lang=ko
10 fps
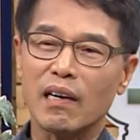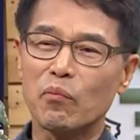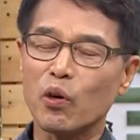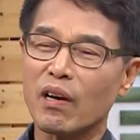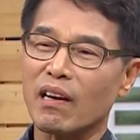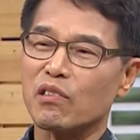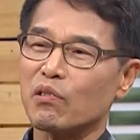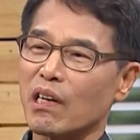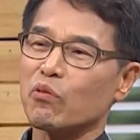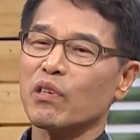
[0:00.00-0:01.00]
감옥에
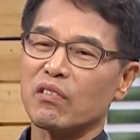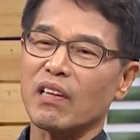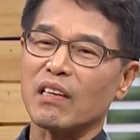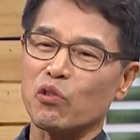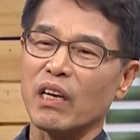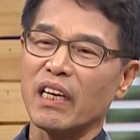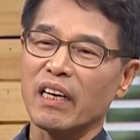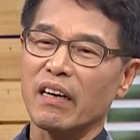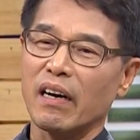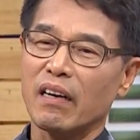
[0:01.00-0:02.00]
갇혔다고 해서 다
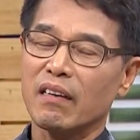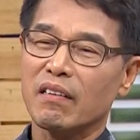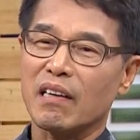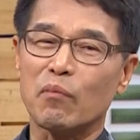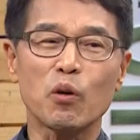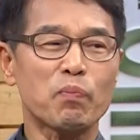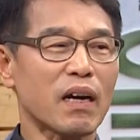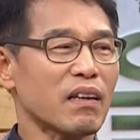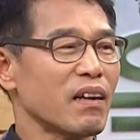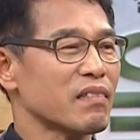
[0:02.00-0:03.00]
죄인인가? 감옥
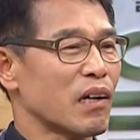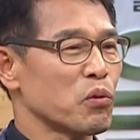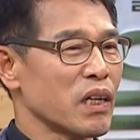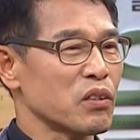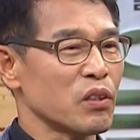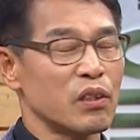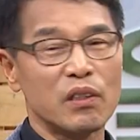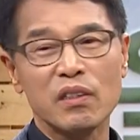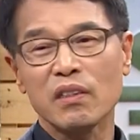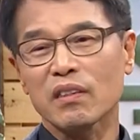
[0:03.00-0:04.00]
밖에 있다고 해서
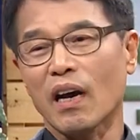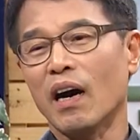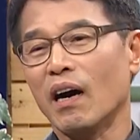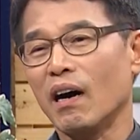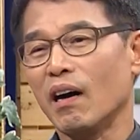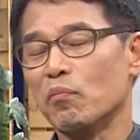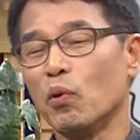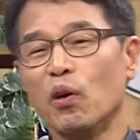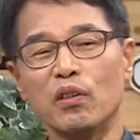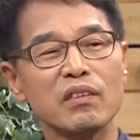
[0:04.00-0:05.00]
다
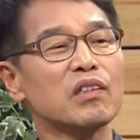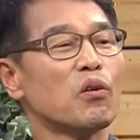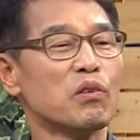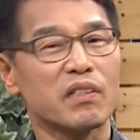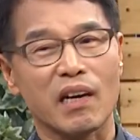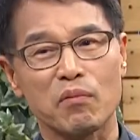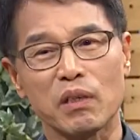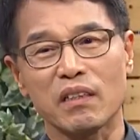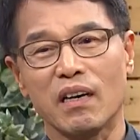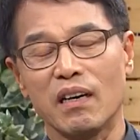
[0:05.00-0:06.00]
뭐 의로운
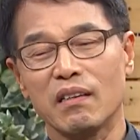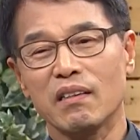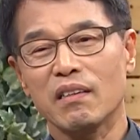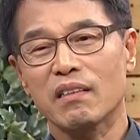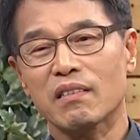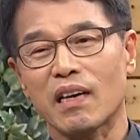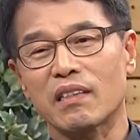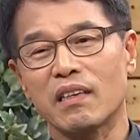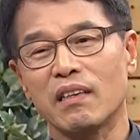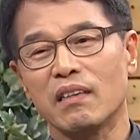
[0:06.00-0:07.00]
사람인가?
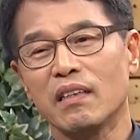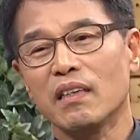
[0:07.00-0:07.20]
사실